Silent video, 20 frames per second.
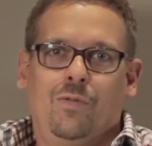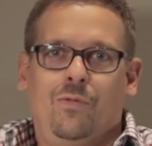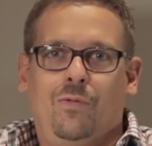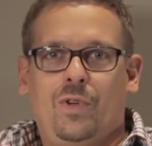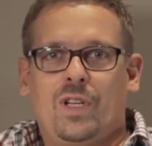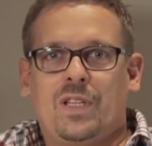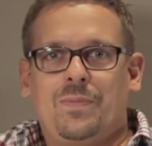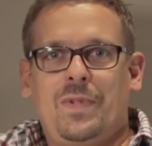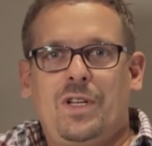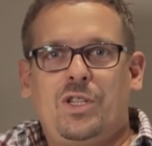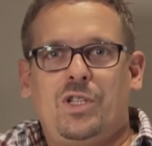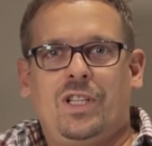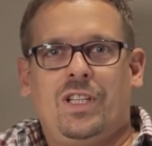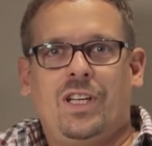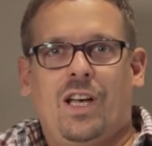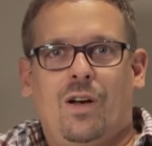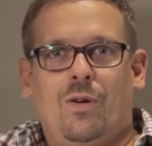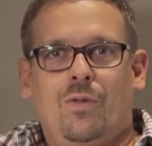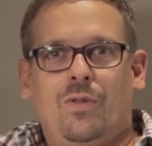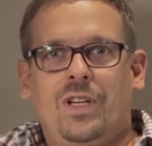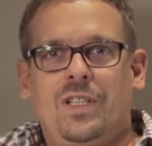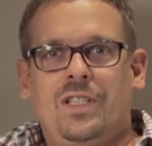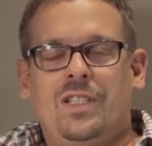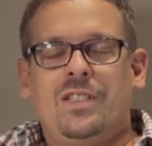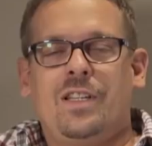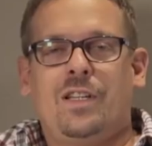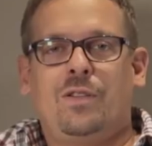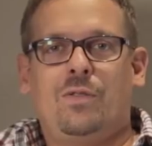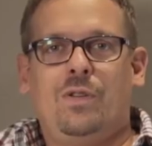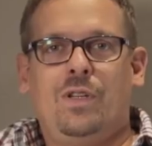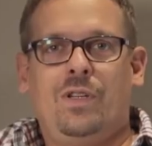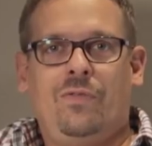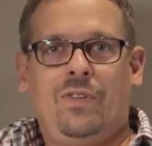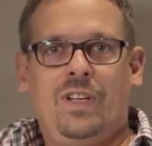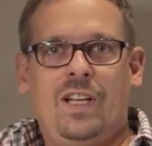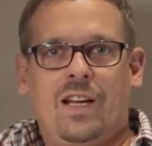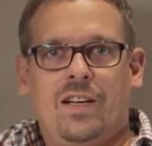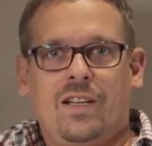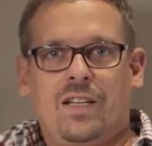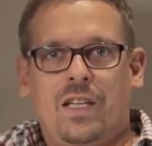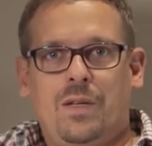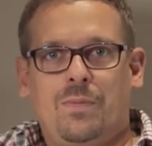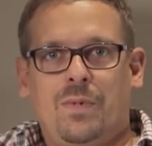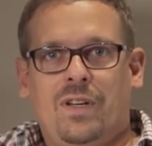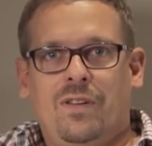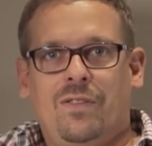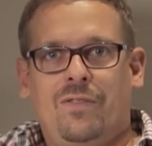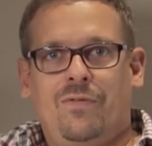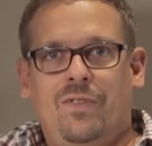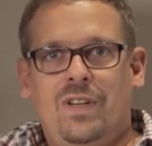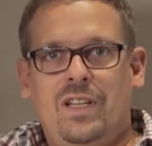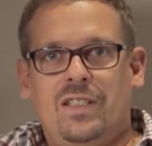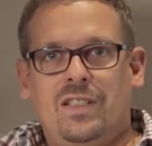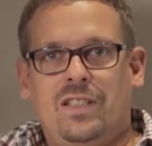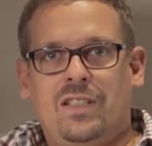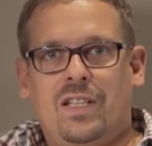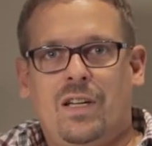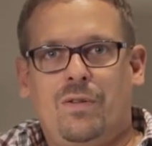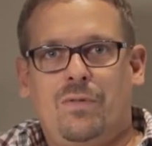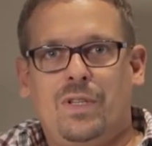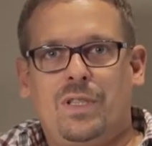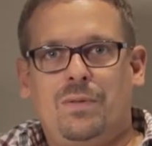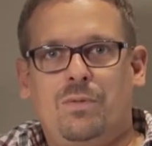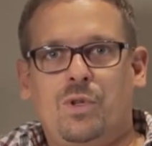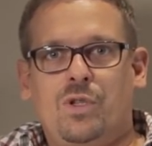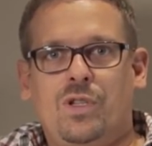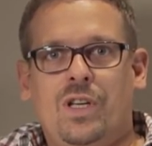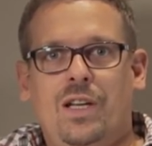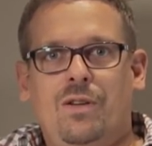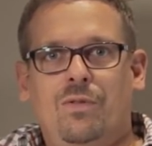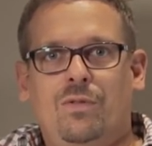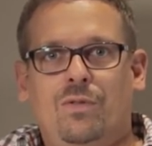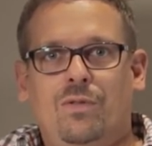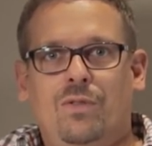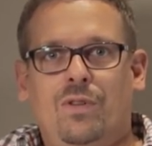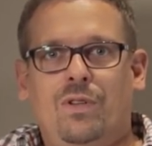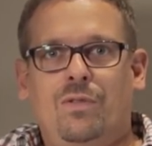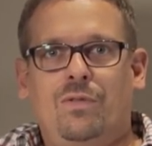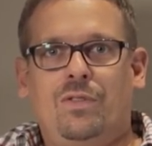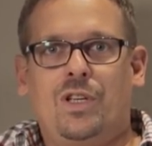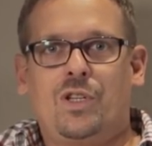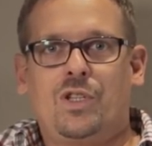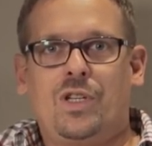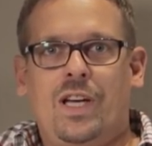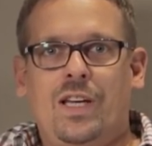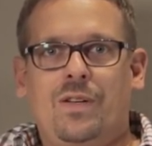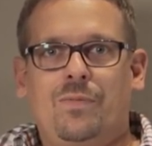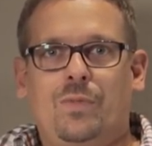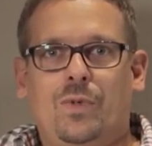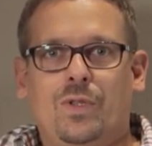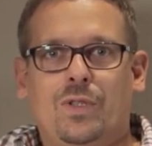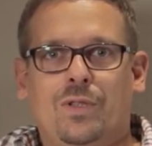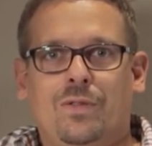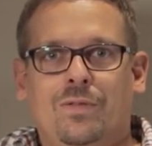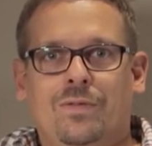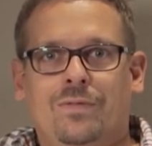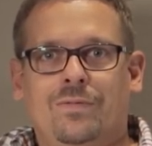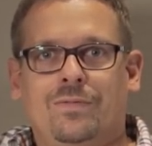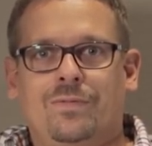Für das menschliche Auge ist es natürlich viel angenehmer, wenn es nicht dauernd zwischen hell und dunkel unterscheiden muss.